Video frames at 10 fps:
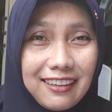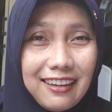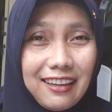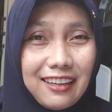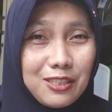
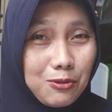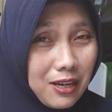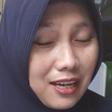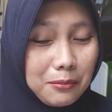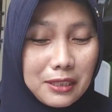Karena
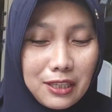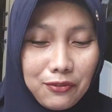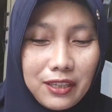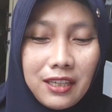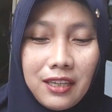kesukaan Mas
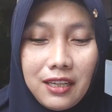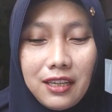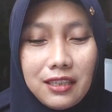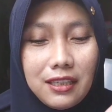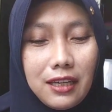Evan
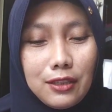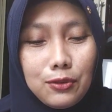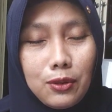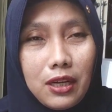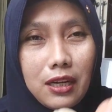
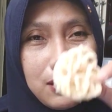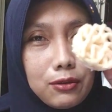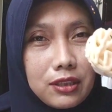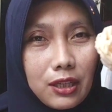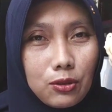Dan juga
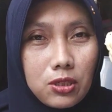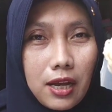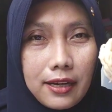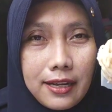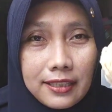lauknya itu
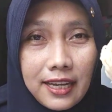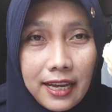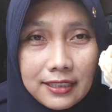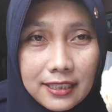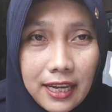seadanya
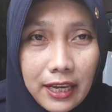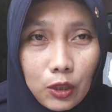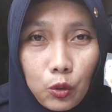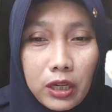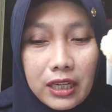aja ya,
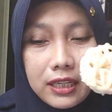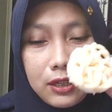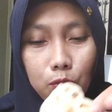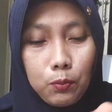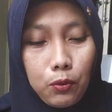Itu
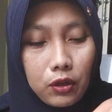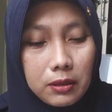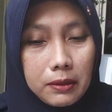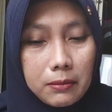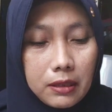kerupuk
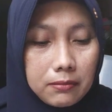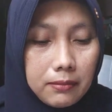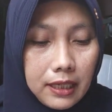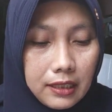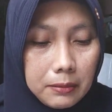teman-teman
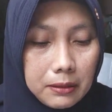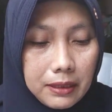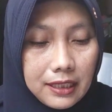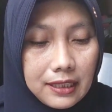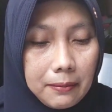Mari
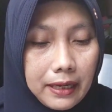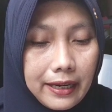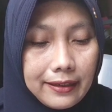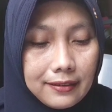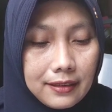teman-teman kita
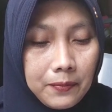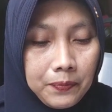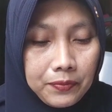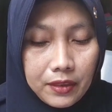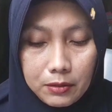makan
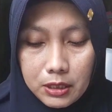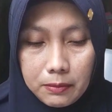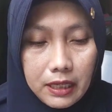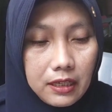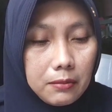
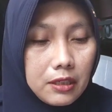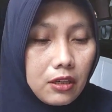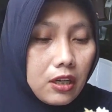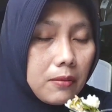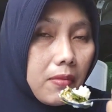
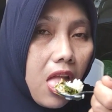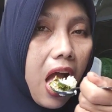Bismillahirrahmanirrahim